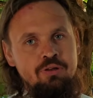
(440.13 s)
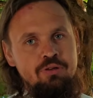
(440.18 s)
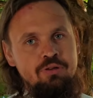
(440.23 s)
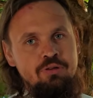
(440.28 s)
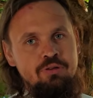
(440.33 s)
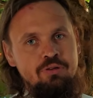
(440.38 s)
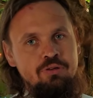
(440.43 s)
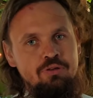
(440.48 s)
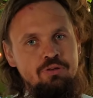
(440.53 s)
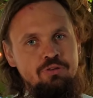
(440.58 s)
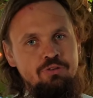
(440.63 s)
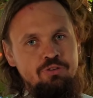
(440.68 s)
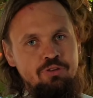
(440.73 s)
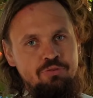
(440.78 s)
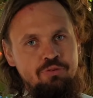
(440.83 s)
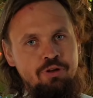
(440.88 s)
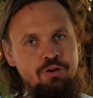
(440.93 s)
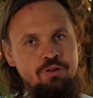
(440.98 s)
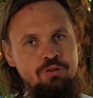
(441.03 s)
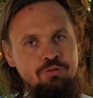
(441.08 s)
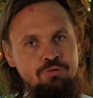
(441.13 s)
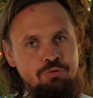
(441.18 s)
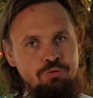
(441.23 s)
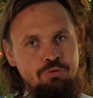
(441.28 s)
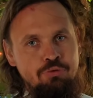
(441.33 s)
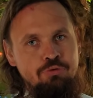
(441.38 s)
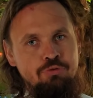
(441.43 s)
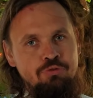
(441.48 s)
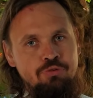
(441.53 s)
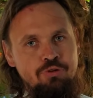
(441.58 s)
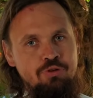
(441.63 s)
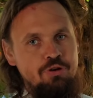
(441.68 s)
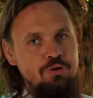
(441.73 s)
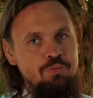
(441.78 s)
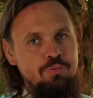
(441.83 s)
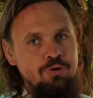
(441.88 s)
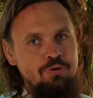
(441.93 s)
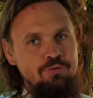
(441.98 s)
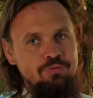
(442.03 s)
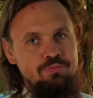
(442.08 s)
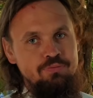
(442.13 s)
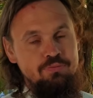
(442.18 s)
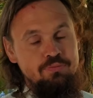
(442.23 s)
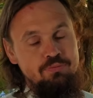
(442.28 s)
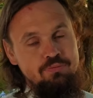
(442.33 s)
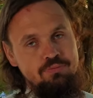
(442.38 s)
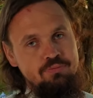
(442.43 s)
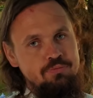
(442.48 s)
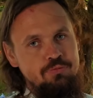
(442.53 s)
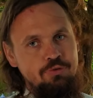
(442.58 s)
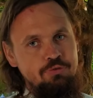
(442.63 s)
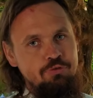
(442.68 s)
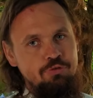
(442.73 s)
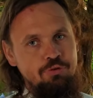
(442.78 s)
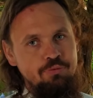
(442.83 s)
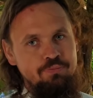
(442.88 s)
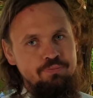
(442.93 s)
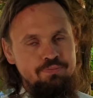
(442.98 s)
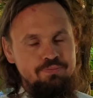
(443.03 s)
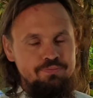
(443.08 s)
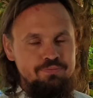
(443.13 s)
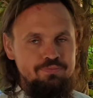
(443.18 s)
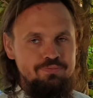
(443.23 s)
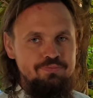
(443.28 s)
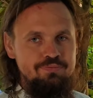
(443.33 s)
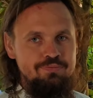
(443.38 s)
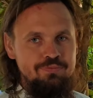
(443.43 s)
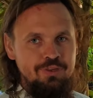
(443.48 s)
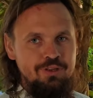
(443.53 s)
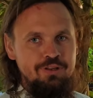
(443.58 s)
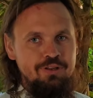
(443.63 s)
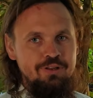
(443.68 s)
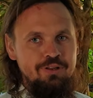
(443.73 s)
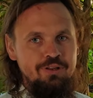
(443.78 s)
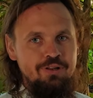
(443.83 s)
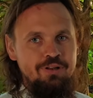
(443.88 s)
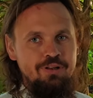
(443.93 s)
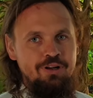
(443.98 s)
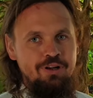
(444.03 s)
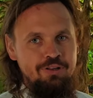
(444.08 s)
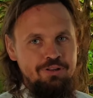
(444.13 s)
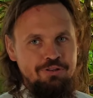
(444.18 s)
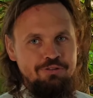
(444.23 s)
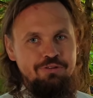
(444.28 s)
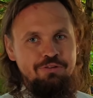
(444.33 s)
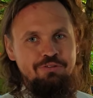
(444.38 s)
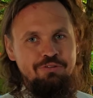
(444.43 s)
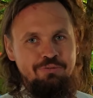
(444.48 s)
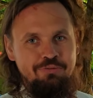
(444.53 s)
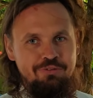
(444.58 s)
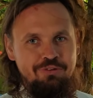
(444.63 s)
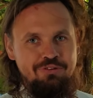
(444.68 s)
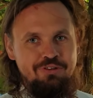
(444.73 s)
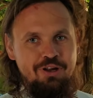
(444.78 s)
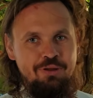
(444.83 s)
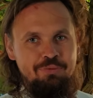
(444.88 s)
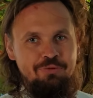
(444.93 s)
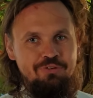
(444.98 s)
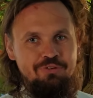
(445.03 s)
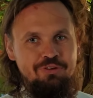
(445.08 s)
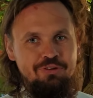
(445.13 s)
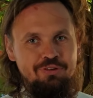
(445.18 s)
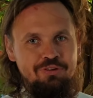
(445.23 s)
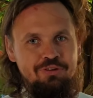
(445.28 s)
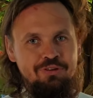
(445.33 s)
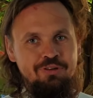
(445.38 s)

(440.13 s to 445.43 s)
заваренный кукурузный крахмал. И все. Ангелов всем за трапезой.